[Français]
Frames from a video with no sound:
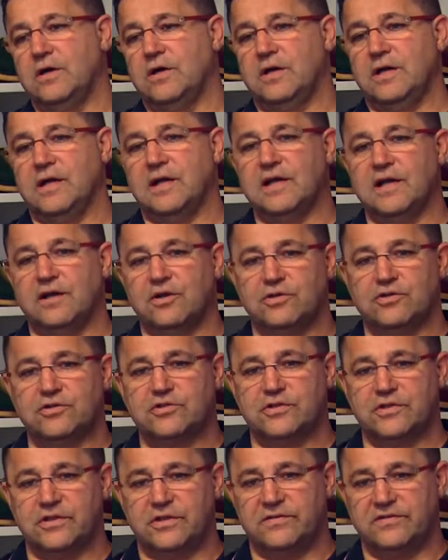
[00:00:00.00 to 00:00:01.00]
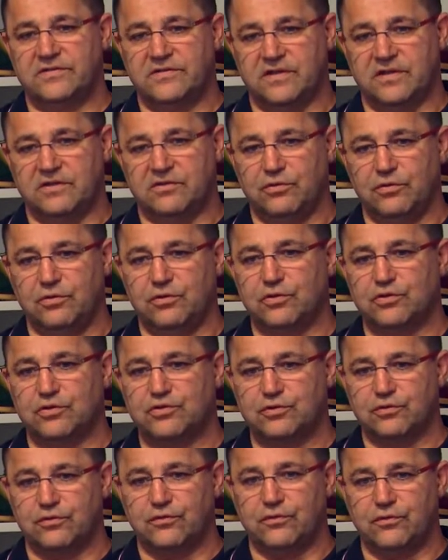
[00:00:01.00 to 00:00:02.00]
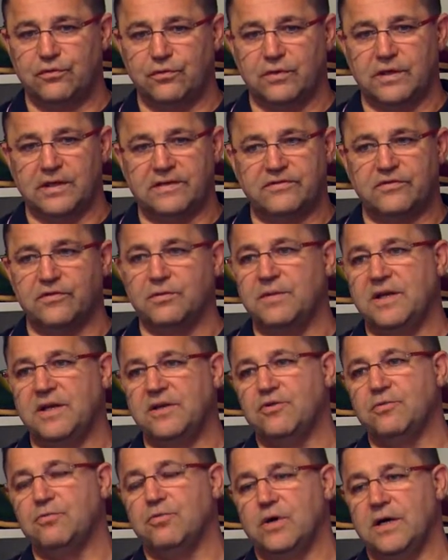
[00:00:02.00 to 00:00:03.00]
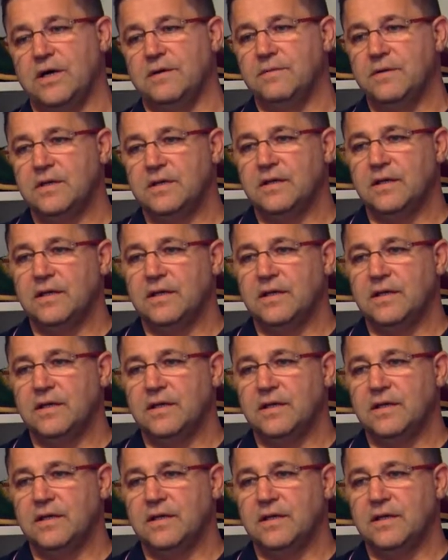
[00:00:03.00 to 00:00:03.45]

euh, la galoche, c'est une chaussure à semelle de bois